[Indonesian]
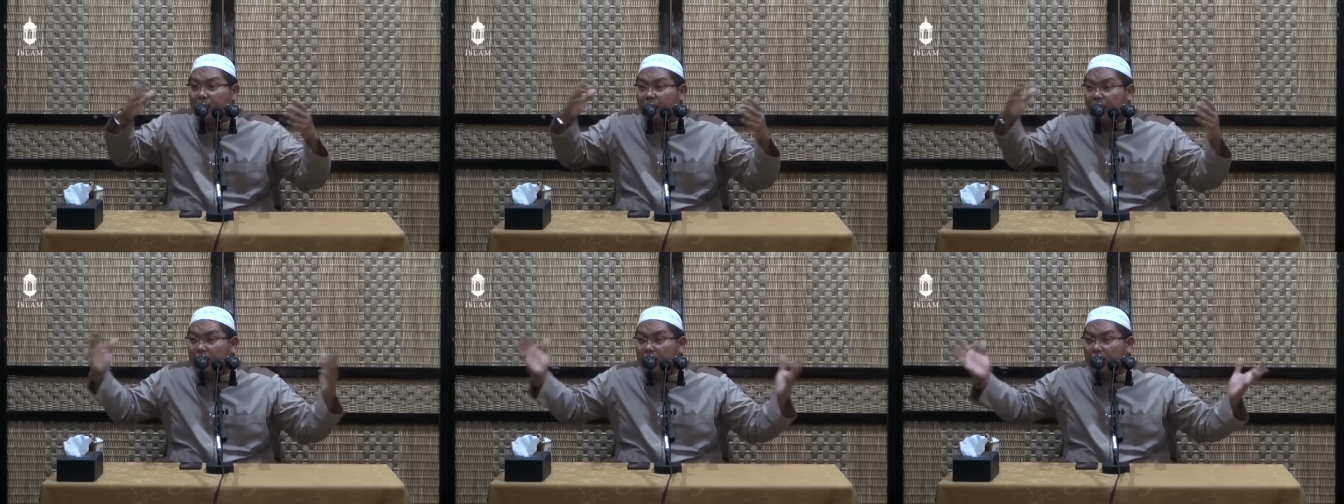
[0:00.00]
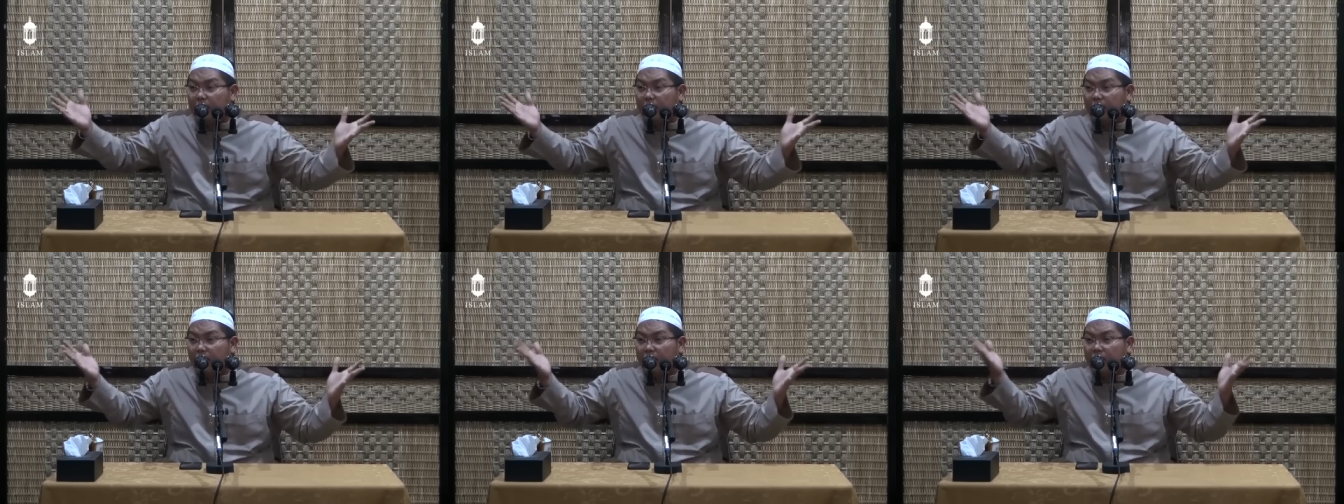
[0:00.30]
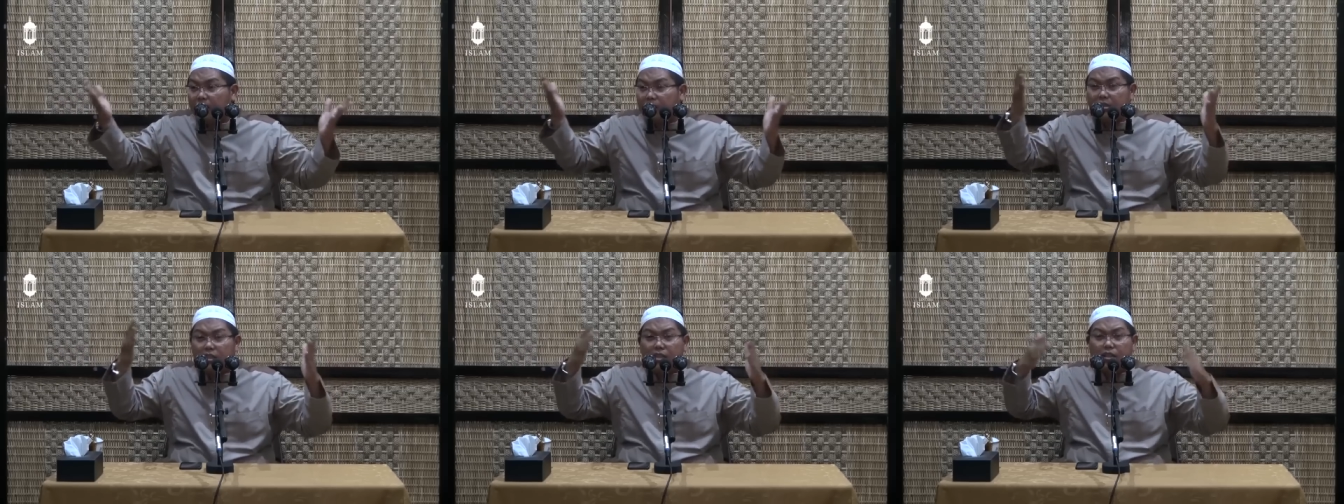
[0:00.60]
kakak kita,
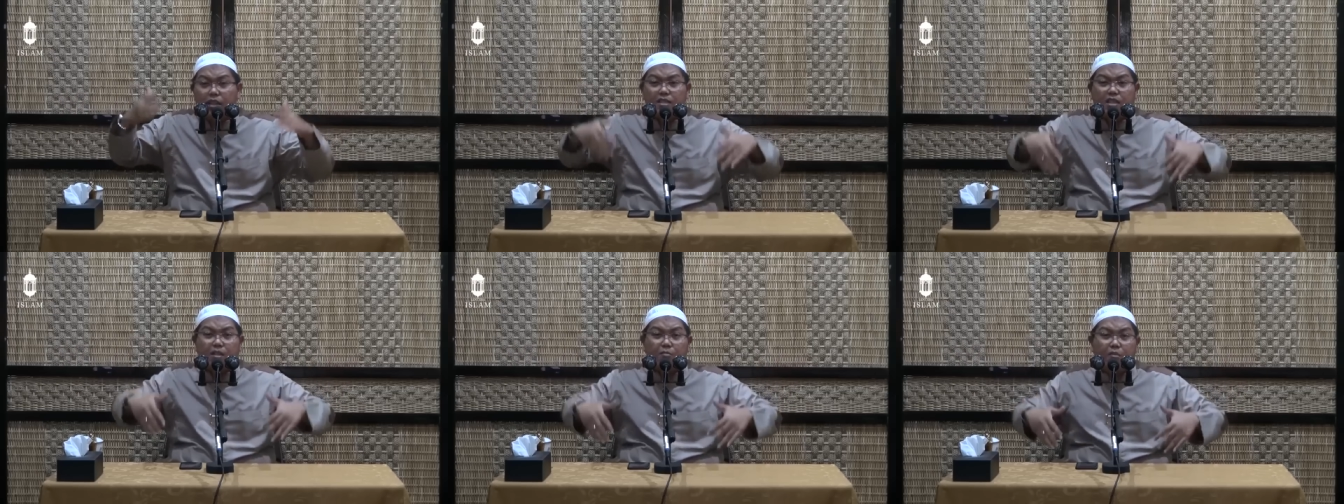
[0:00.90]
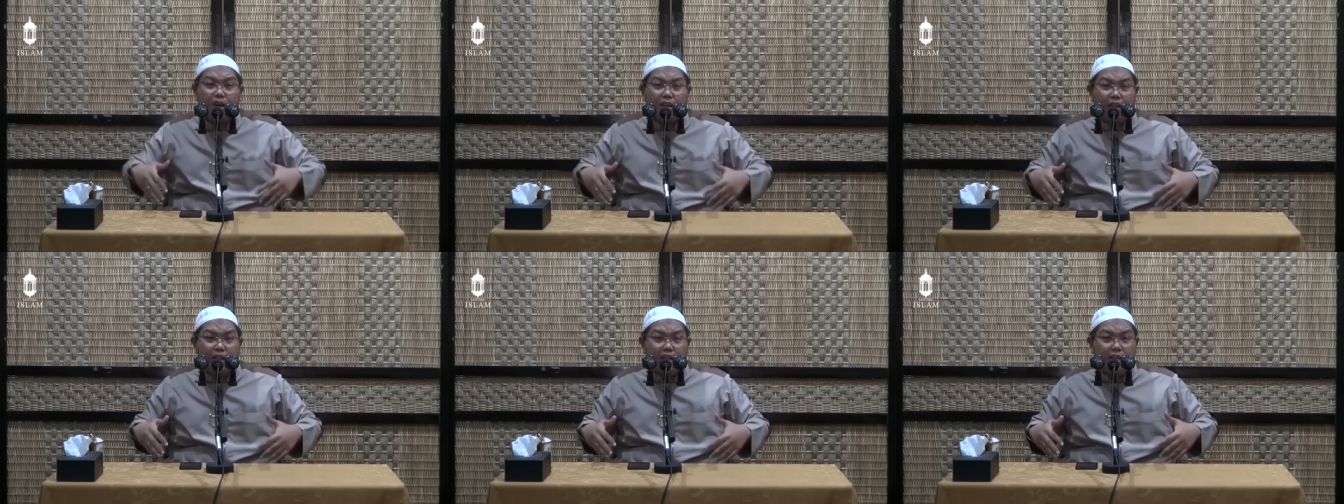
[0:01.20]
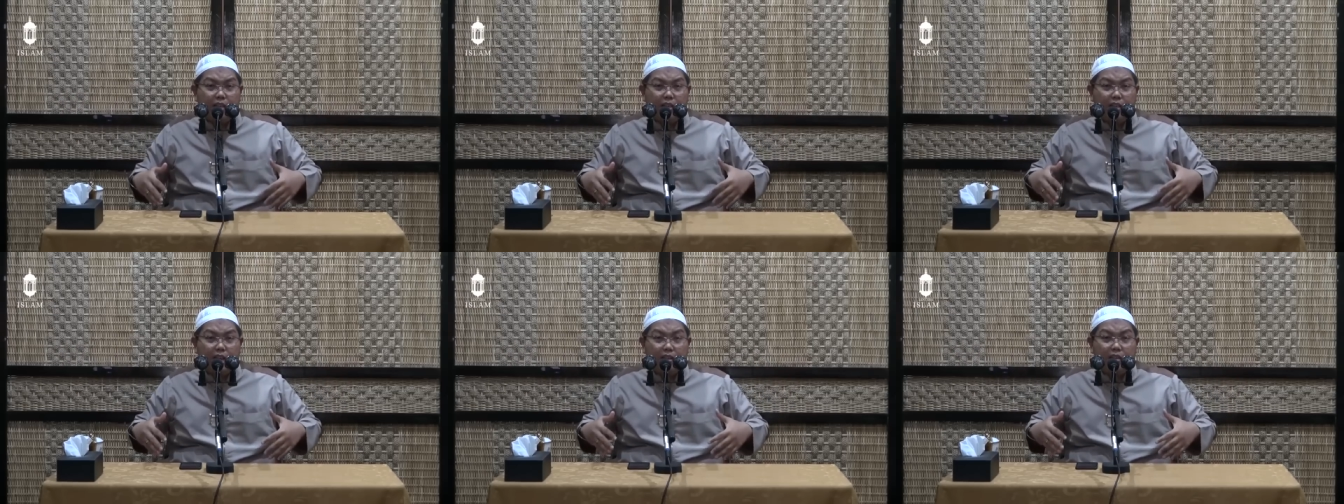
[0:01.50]
jangan tinggal sama adik
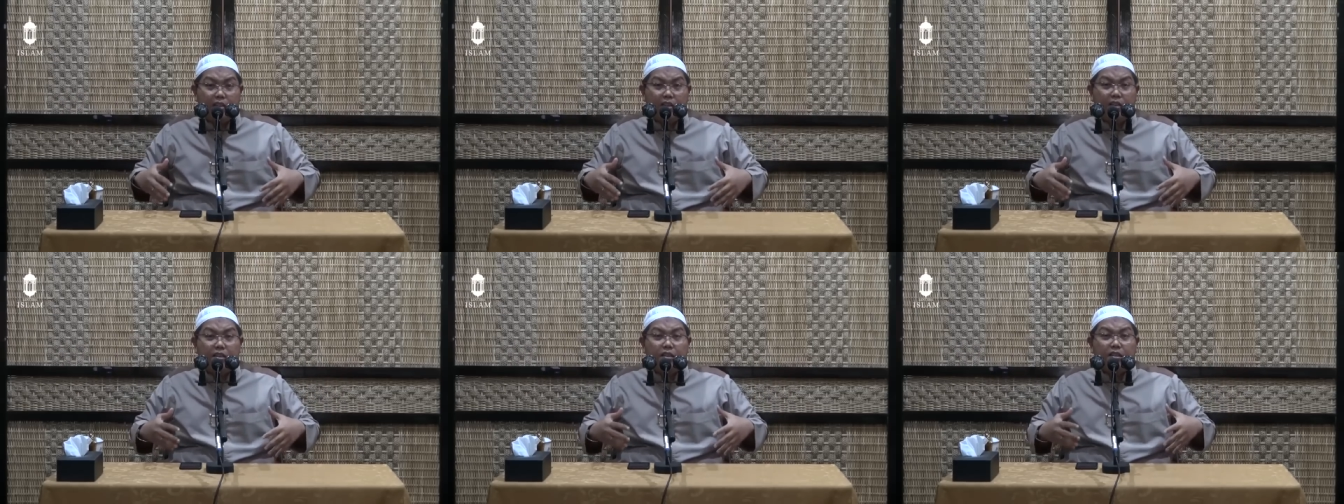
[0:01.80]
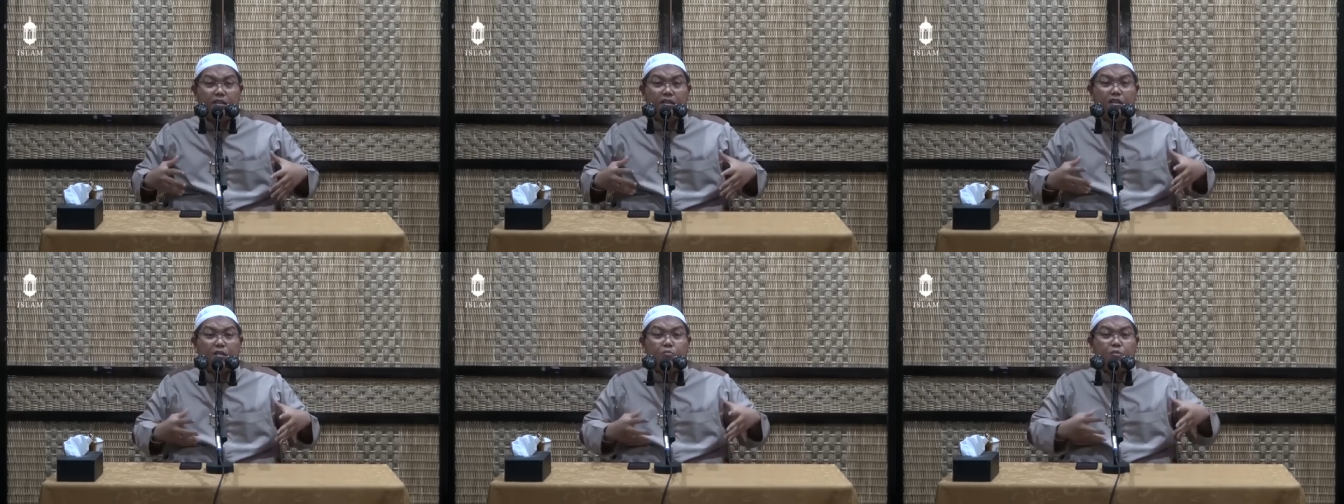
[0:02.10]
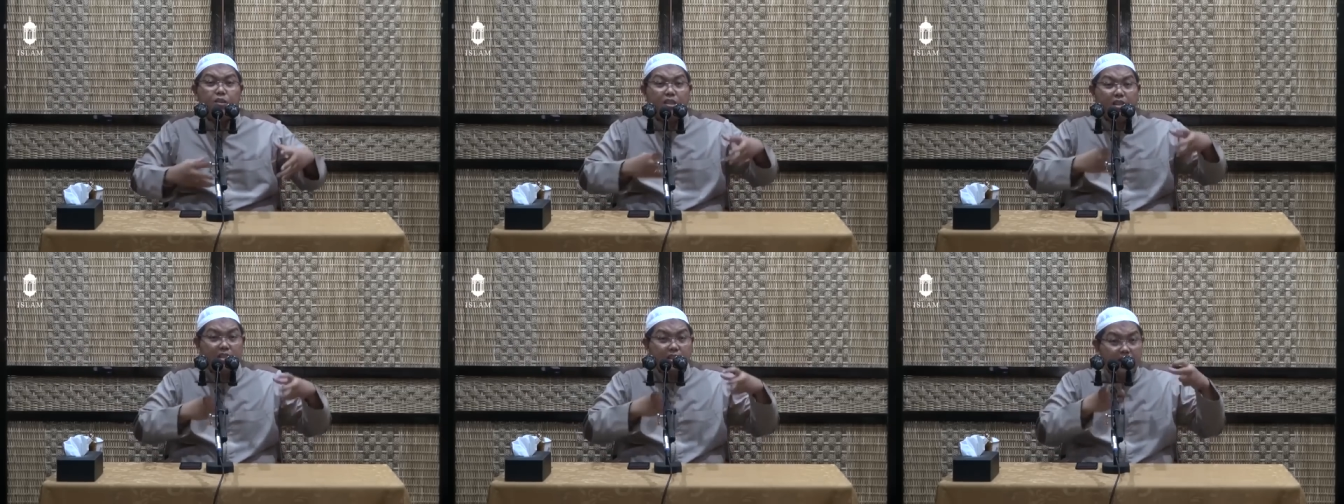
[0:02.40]
kita,
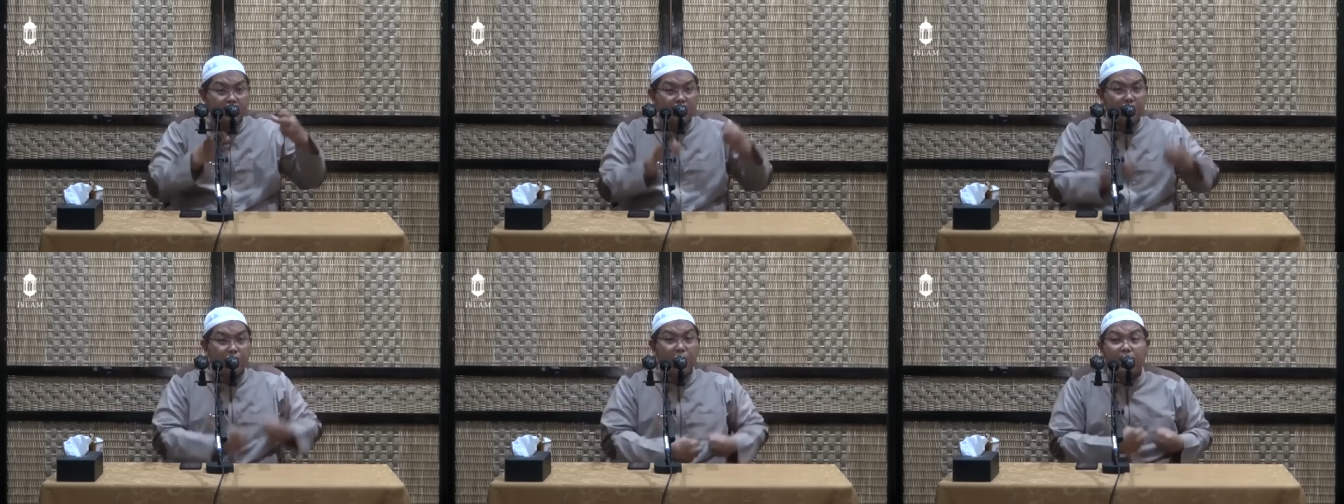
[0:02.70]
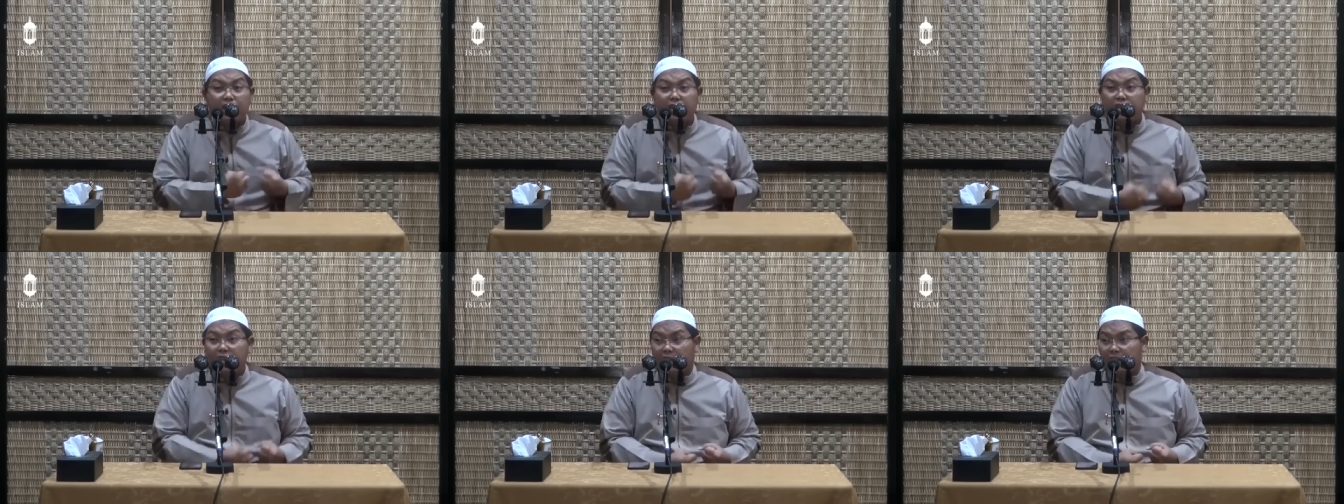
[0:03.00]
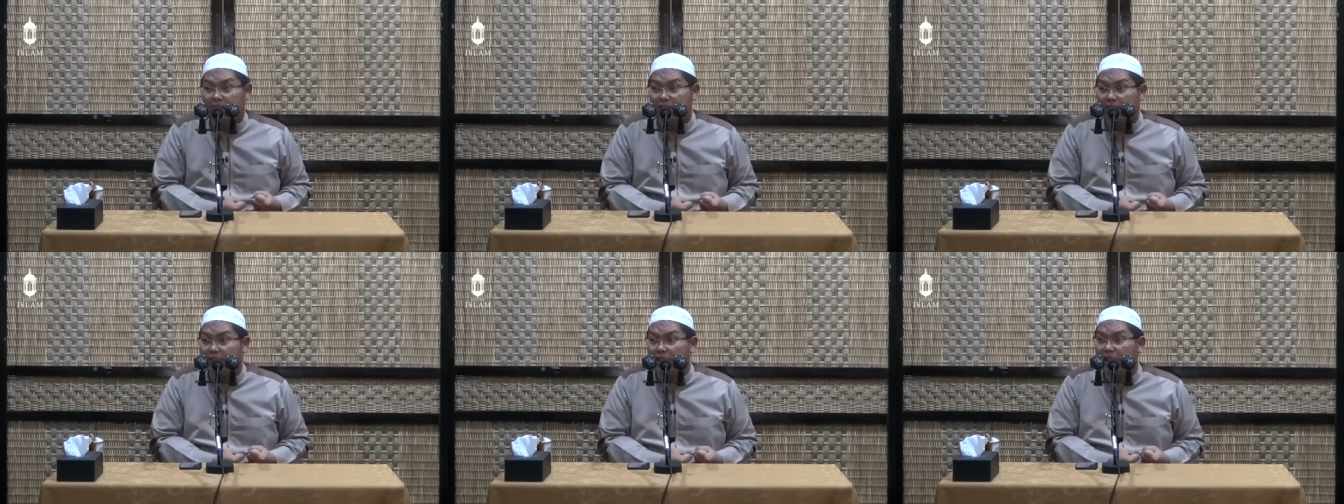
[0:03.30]
tapi tinggal sama kita.